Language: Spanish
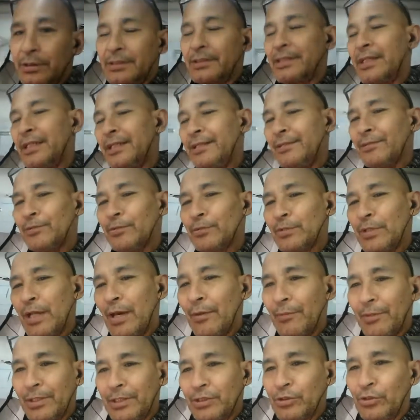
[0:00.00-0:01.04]
¿sí? Un
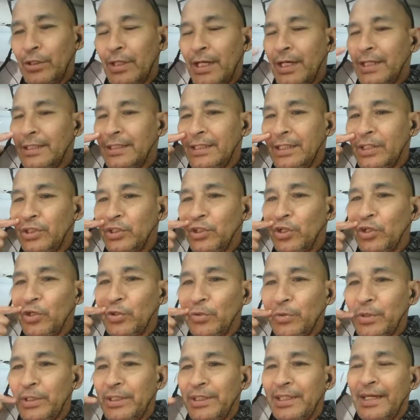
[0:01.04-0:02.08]
abrazo grande, Dios
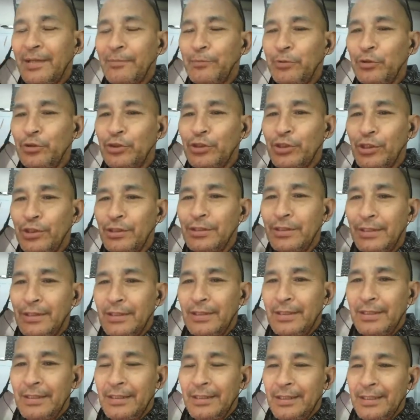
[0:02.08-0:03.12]
los bendiga mucho.
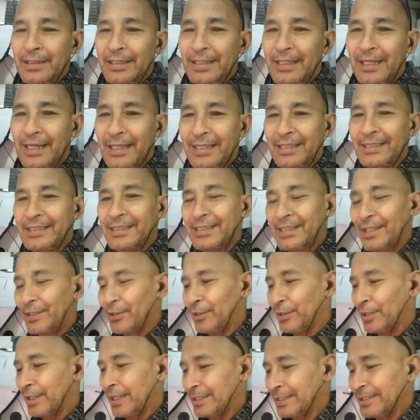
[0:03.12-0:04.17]

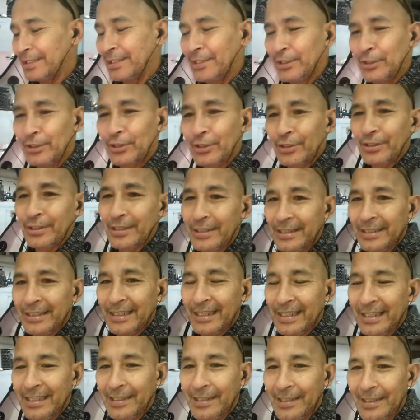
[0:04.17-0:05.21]
Carniceros latinos
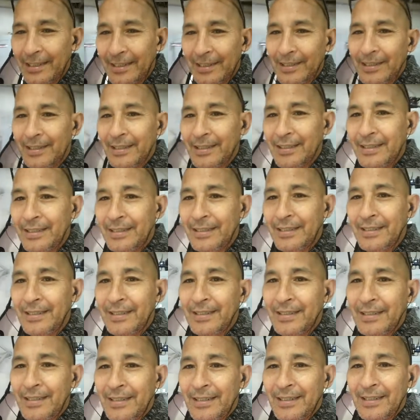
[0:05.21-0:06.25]
de,
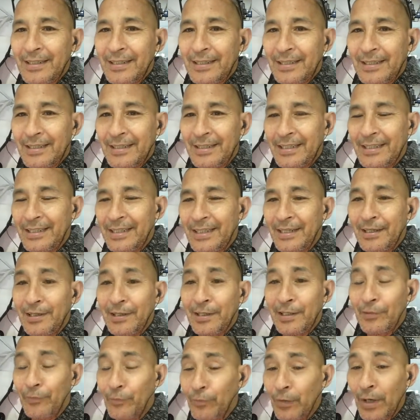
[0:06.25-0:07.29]

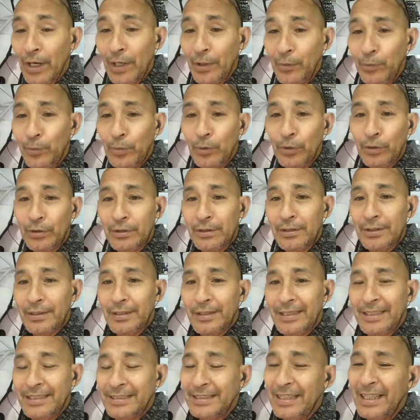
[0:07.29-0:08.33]
del Facebook,
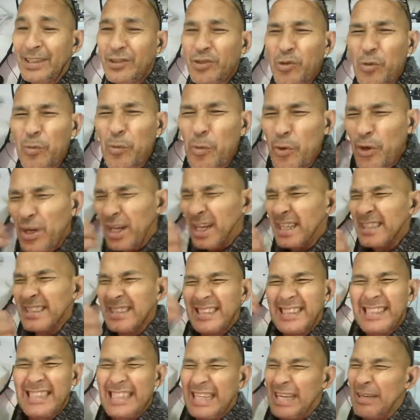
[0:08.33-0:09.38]
que ya somos
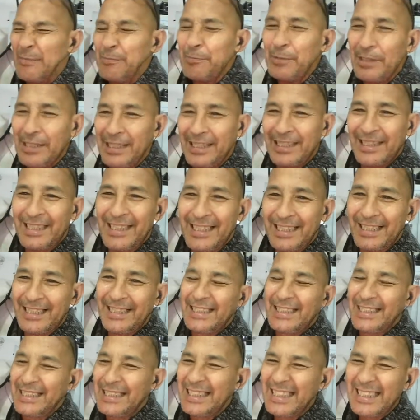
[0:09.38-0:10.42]
casi 10.000.
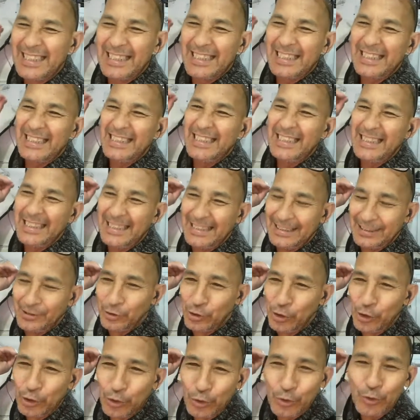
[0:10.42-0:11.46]
Quique,
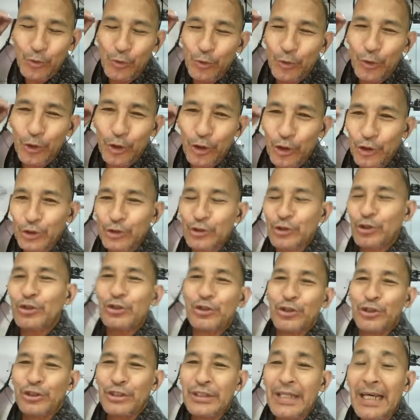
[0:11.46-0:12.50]
sos un grosso
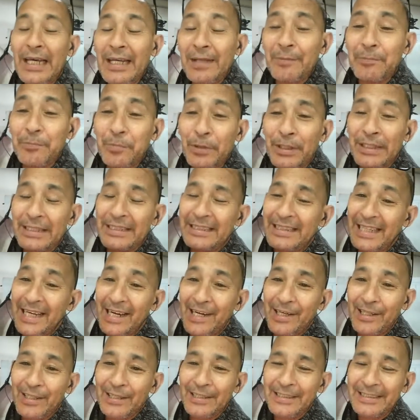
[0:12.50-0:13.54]
total, porque te,
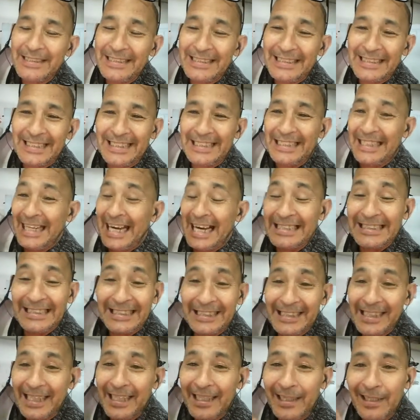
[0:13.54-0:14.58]
ha
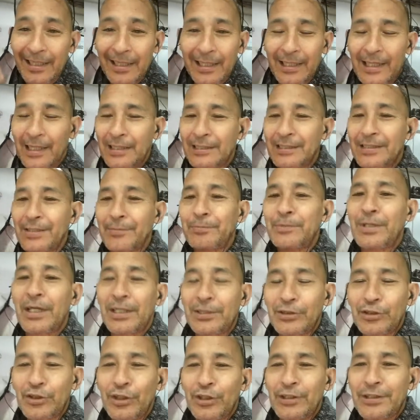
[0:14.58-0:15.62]
cansas de
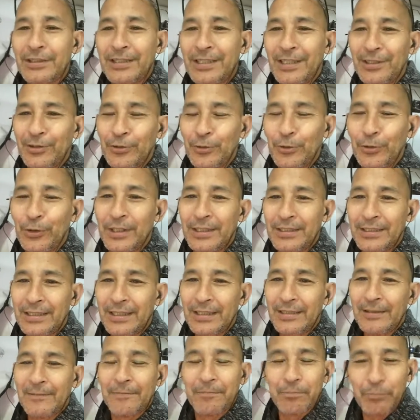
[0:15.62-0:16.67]
aceptar solicitudes.
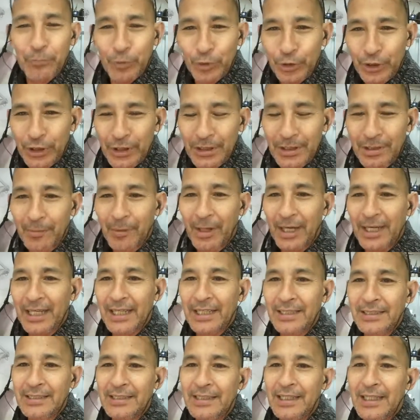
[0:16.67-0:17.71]
Muchísimas
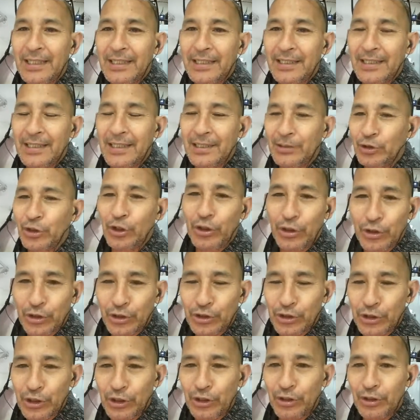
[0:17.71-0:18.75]
gracias a todos
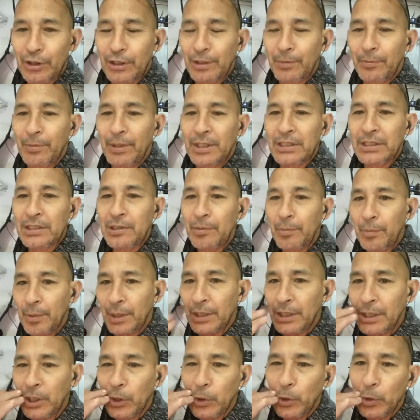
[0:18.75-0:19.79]
los chicos que
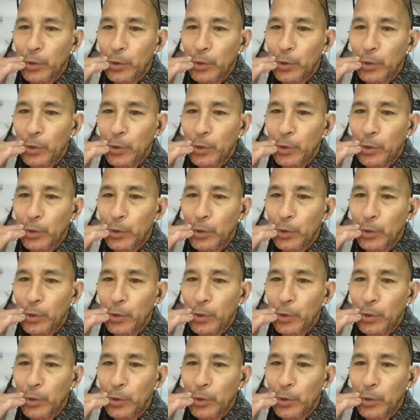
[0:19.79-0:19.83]
participan del